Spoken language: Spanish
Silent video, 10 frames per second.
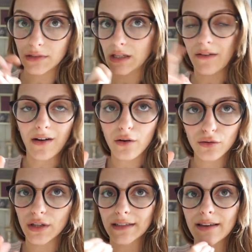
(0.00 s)
mm,
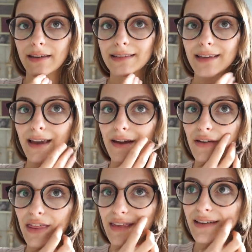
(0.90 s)
trabajo, ya sabéis que a
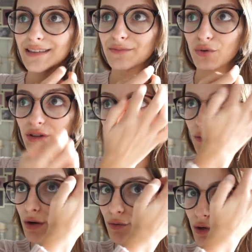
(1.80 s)
veces pues
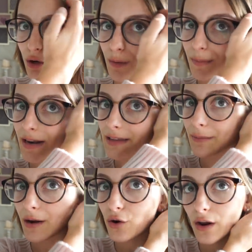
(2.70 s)
tengo reuniones para
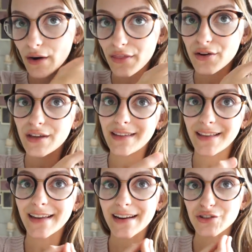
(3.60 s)
temas colaboraciones y
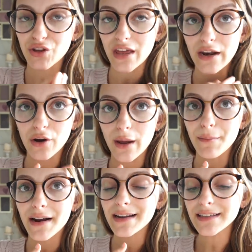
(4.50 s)
tal de redes sociales con las
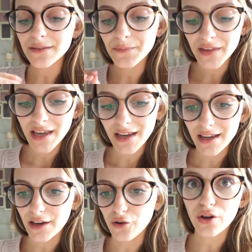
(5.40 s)
marcas,
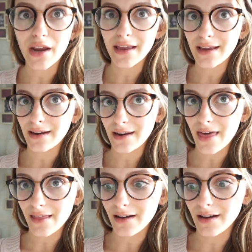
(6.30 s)
que no os creáis que es
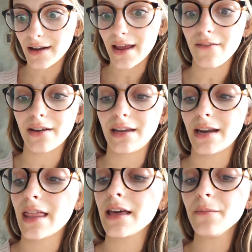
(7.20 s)
nada grave ni
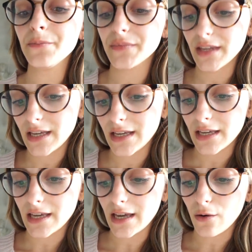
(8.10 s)
nada,
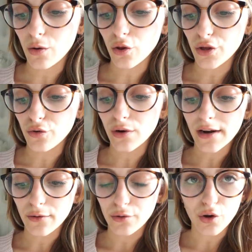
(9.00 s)
que cuando digo una
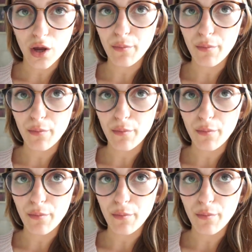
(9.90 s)
reunión